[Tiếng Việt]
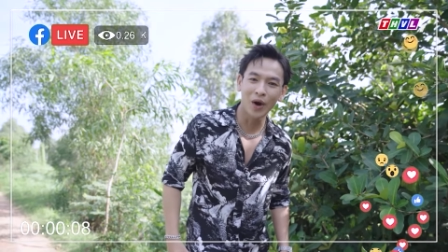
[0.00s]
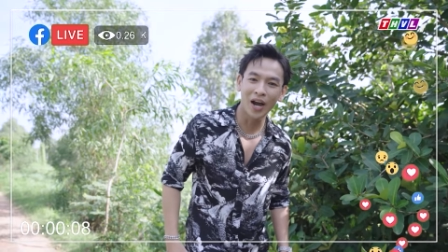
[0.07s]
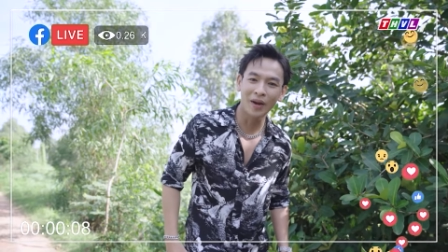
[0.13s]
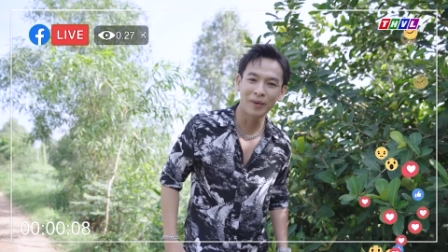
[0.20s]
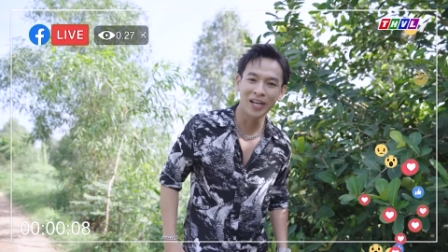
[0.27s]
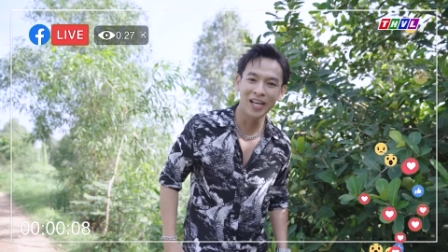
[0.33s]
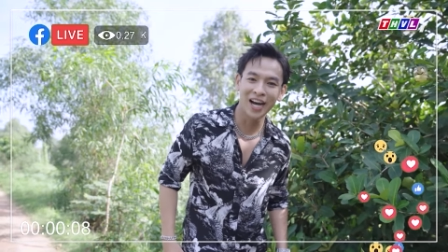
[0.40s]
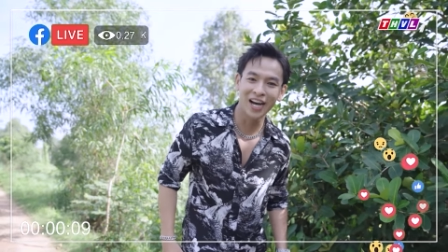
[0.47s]

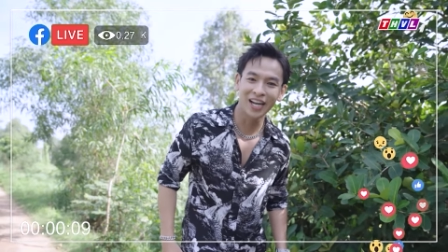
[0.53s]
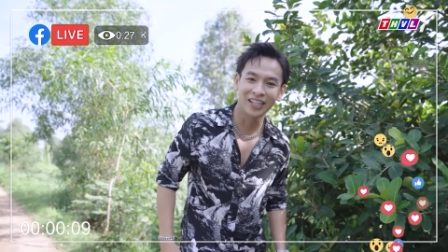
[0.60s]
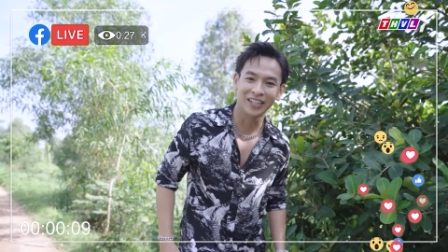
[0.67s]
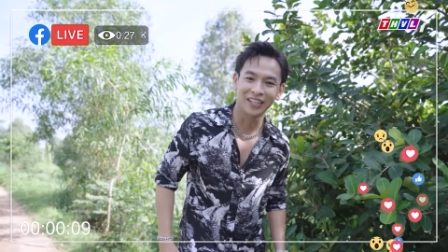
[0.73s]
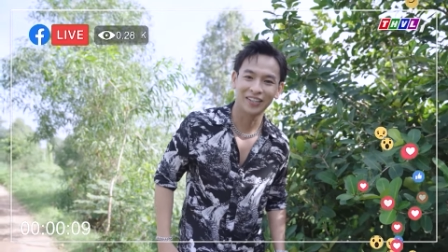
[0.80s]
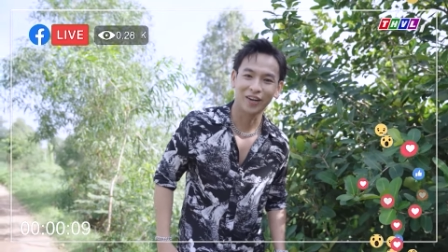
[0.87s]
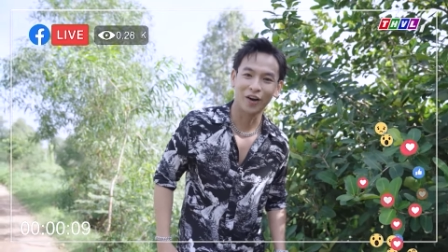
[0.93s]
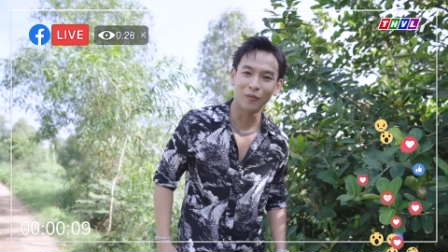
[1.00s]
quê mới lên
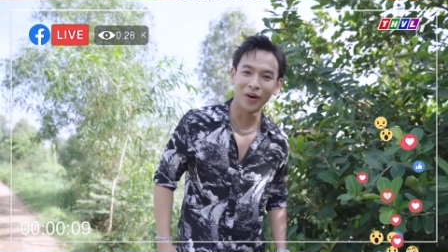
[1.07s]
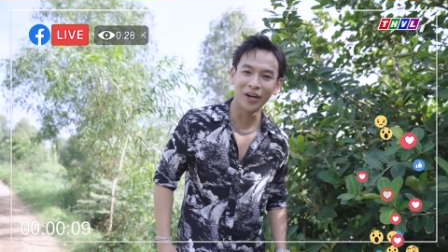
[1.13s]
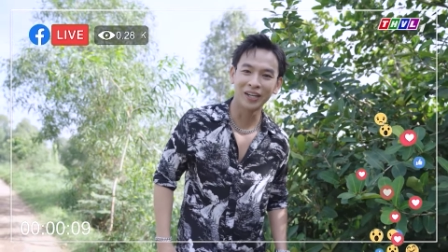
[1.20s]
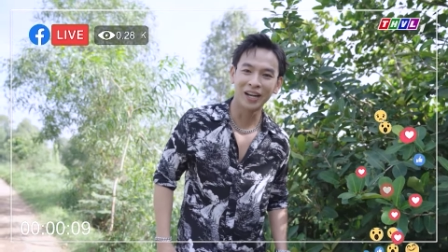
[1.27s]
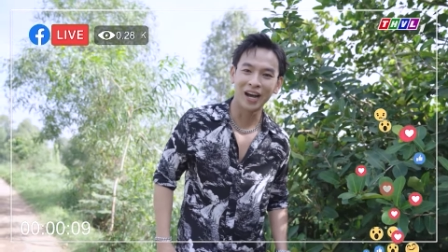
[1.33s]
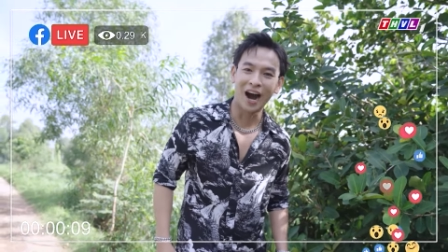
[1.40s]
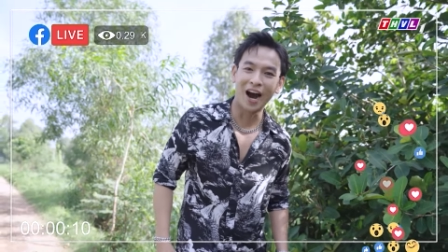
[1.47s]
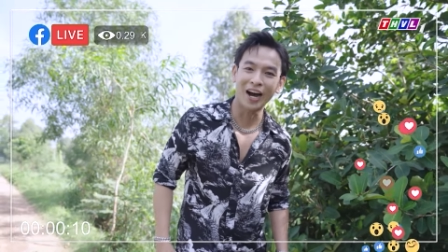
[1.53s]
Còn
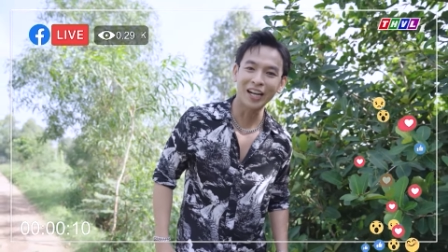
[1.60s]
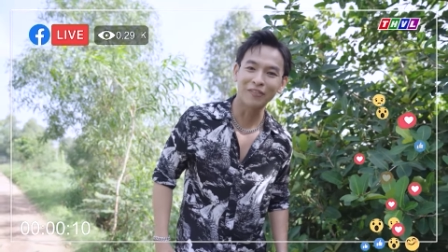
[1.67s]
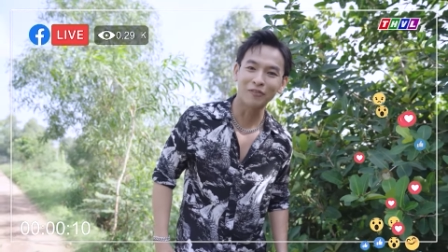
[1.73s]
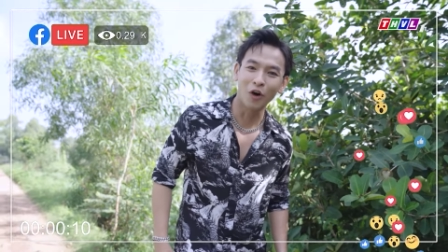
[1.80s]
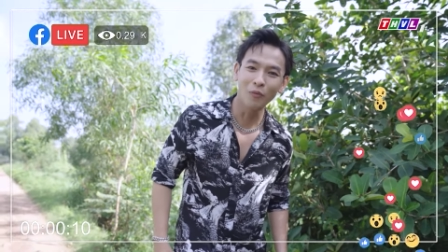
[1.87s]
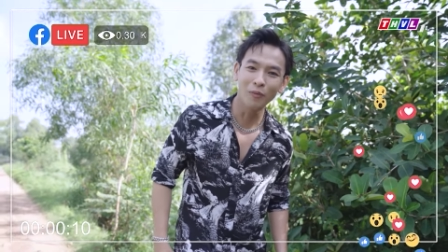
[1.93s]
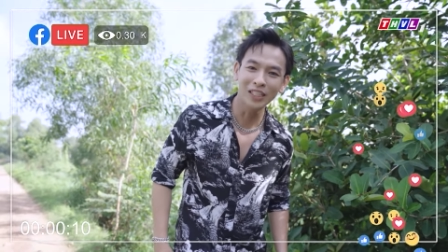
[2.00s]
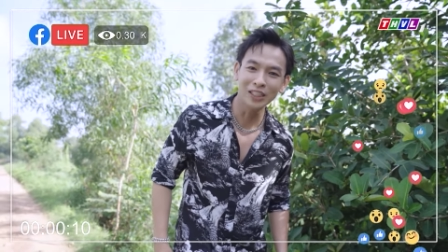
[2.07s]
mình ở thành
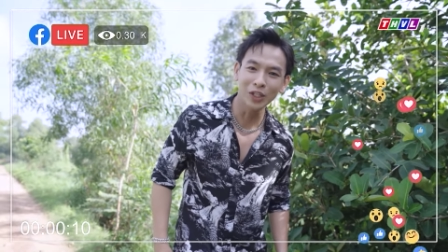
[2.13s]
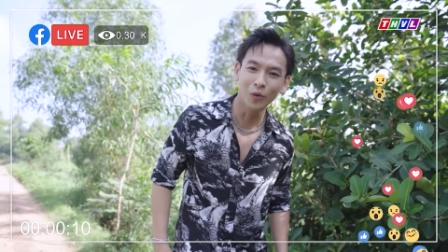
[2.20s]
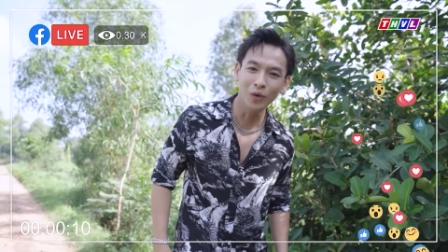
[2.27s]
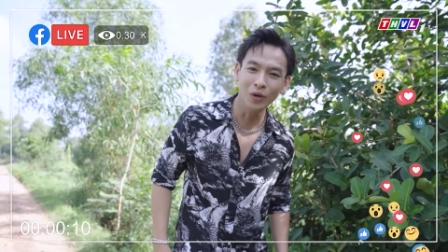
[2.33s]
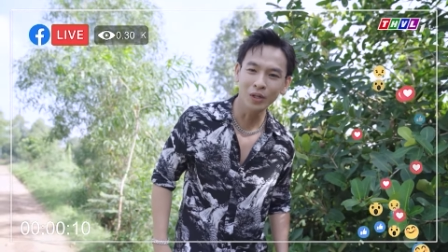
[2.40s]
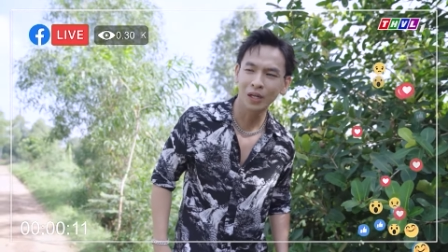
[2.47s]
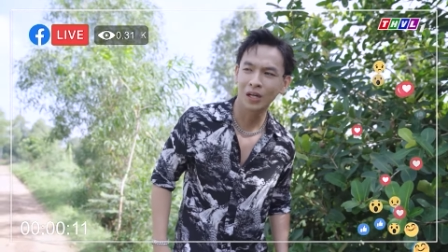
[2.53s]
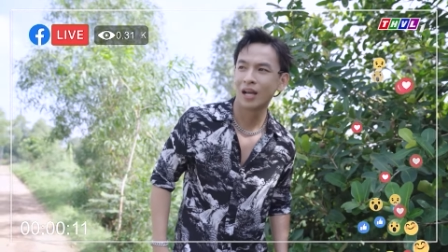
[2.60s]
phố mới
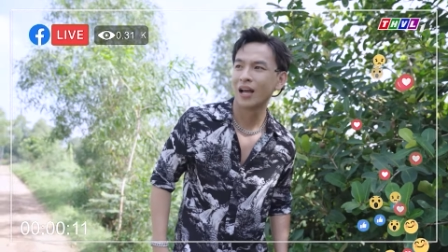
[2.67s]
xuống